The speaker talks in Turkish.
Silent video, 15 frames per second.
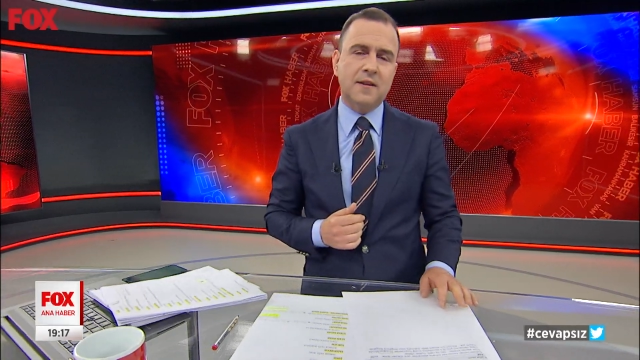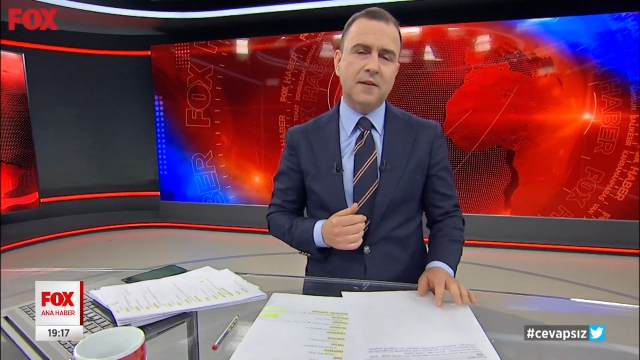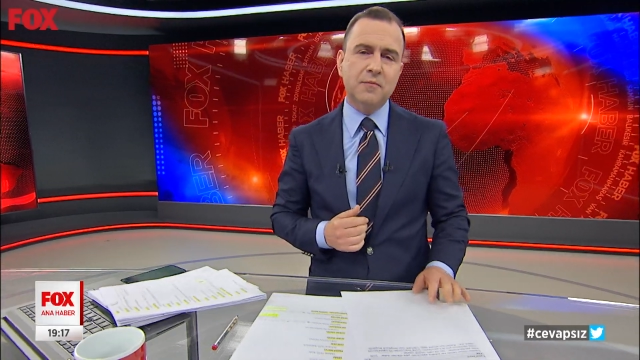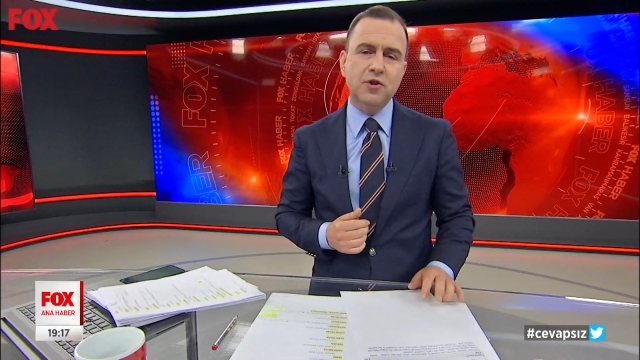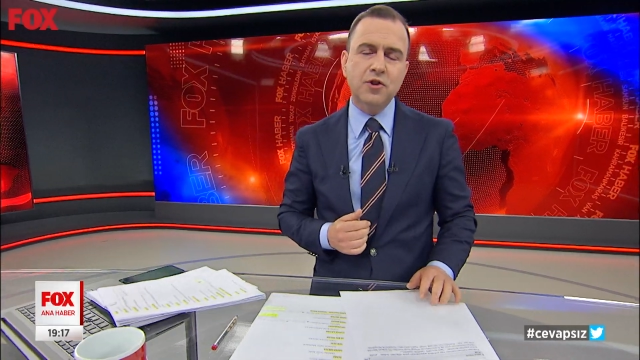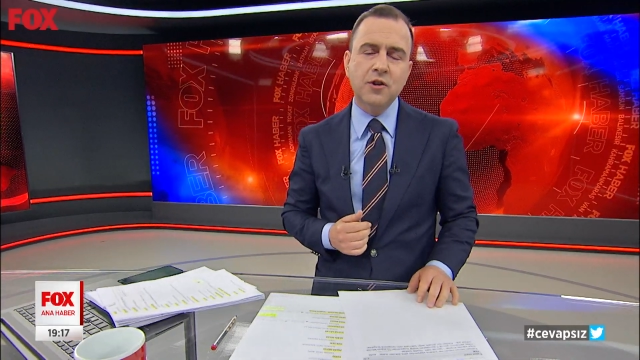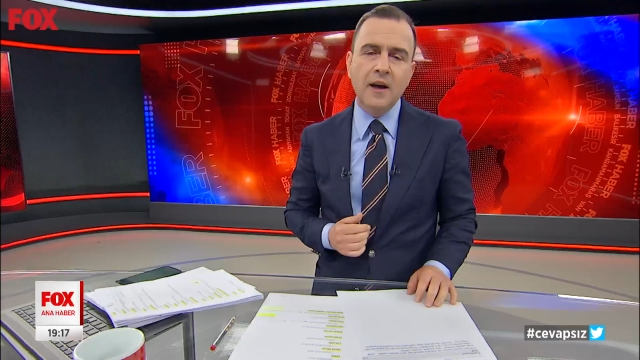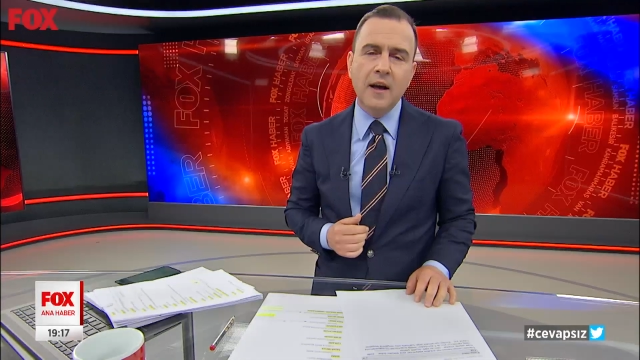
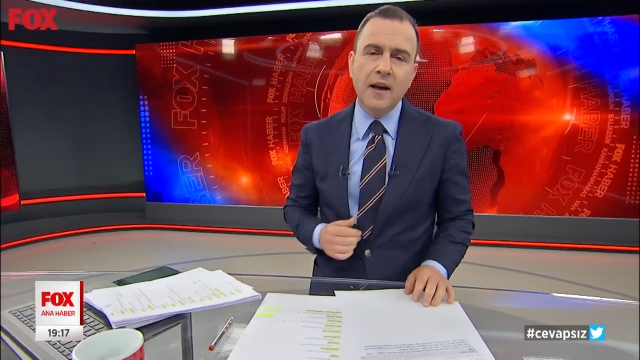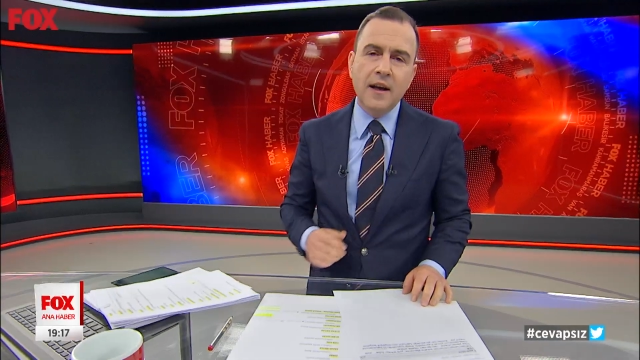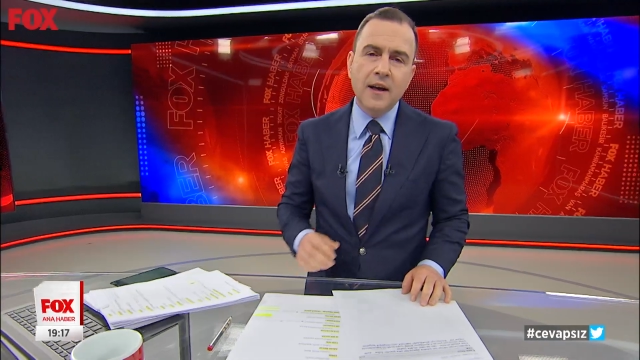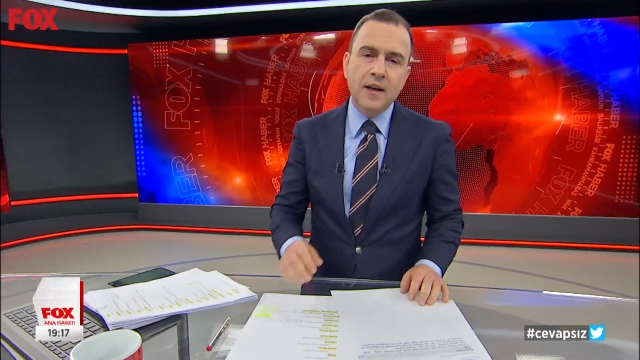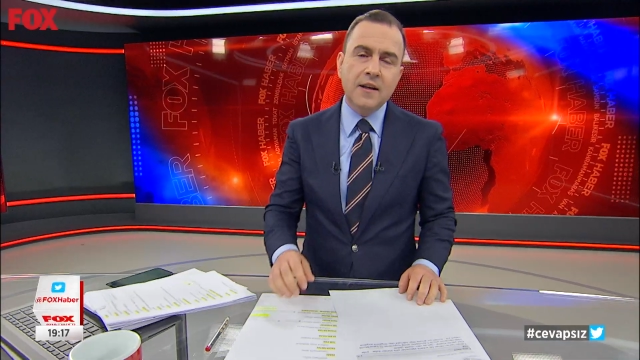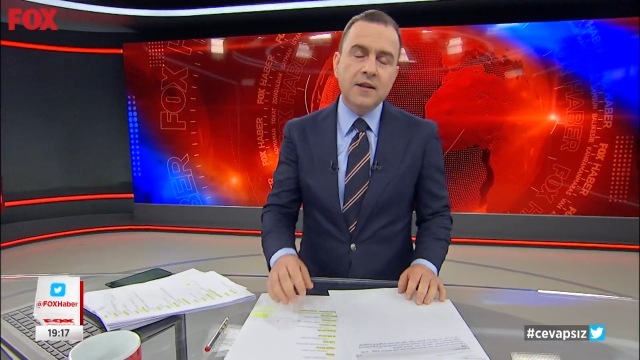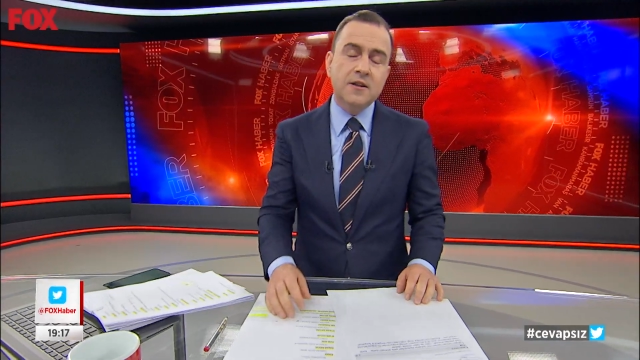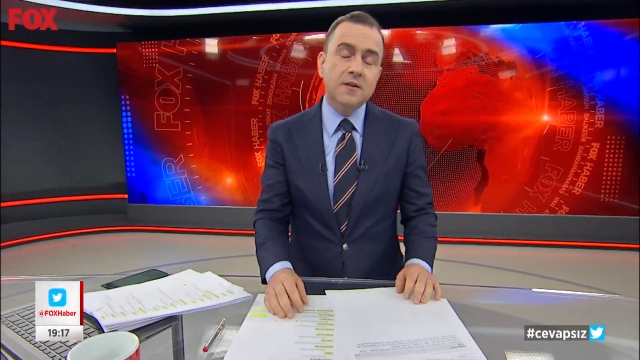demiş
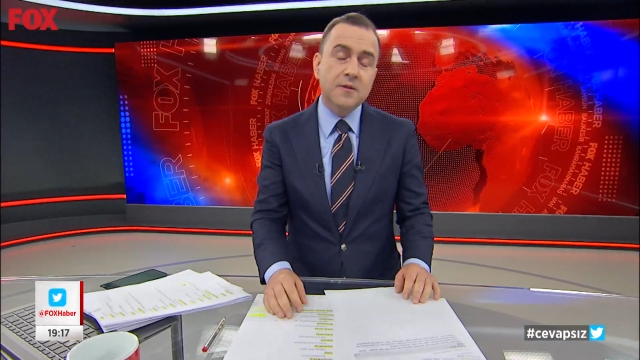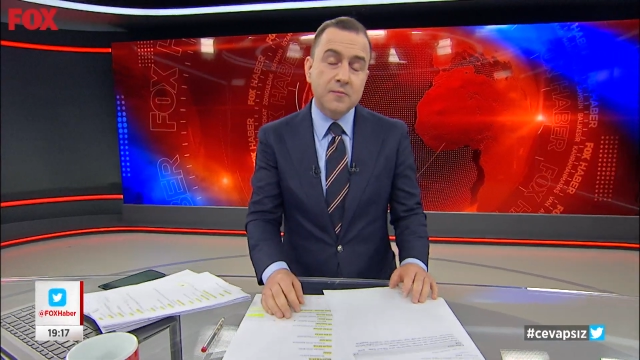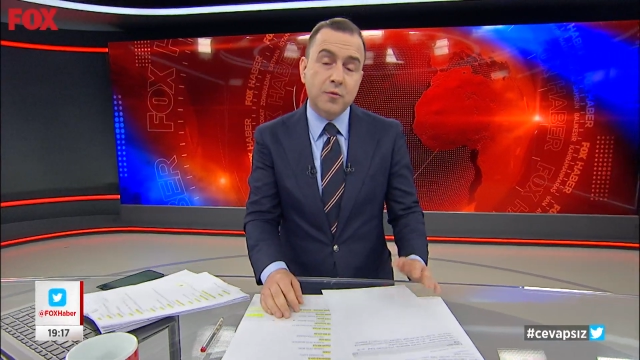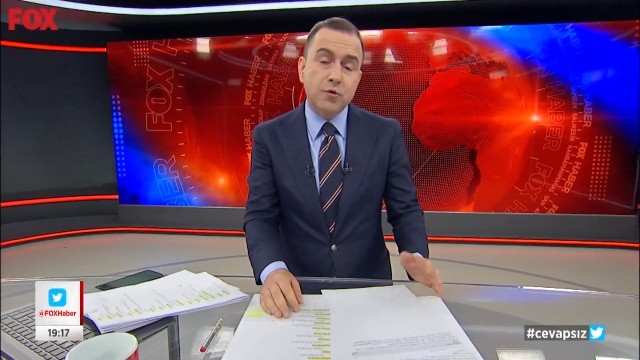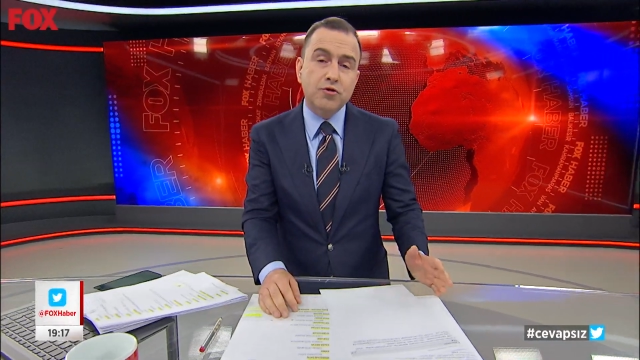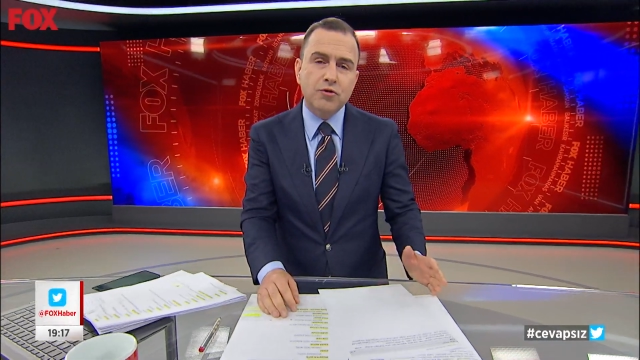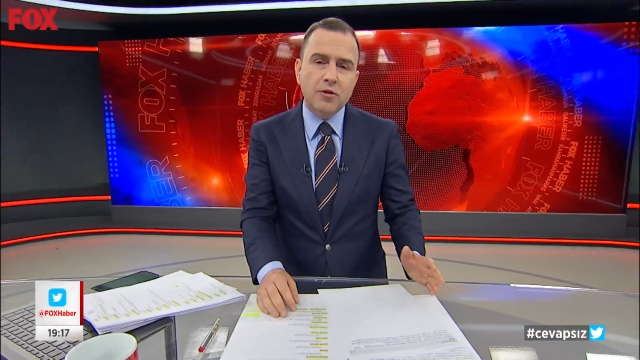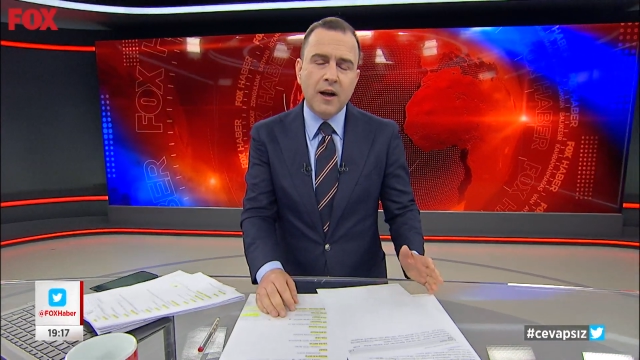şimdi
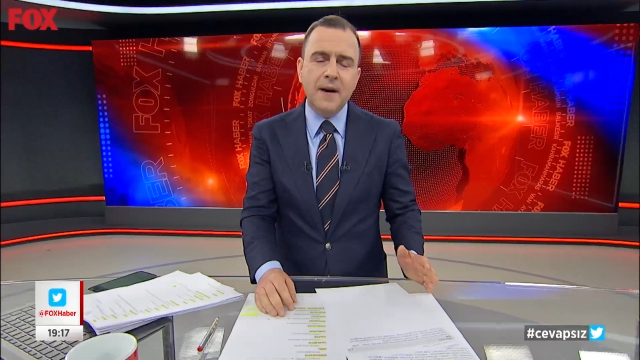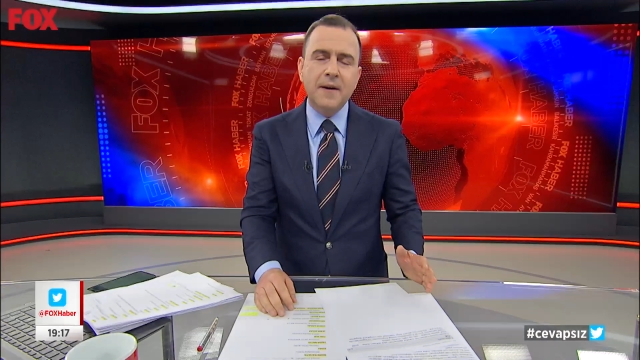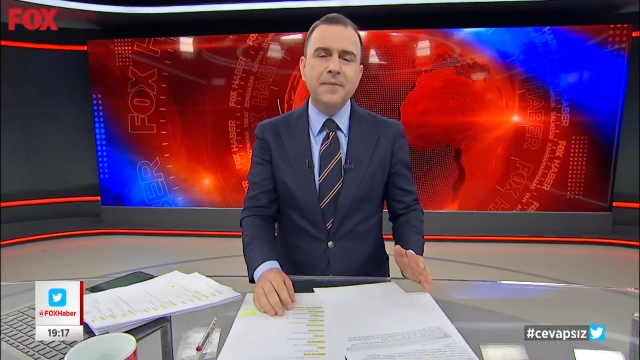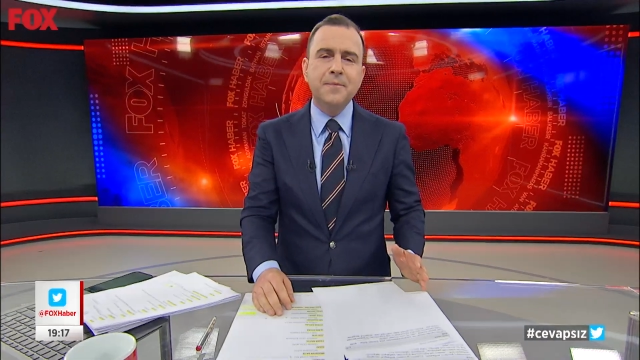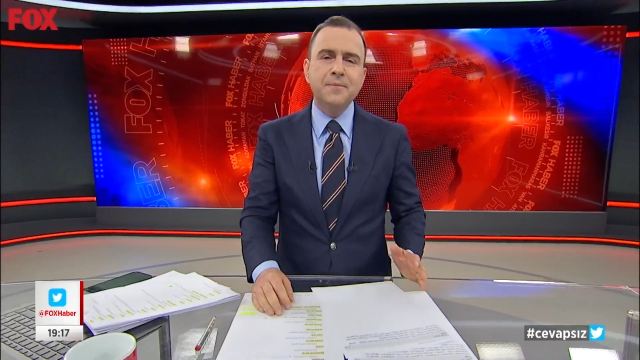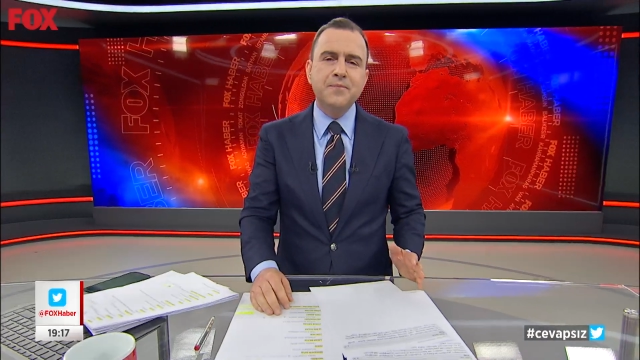boşuna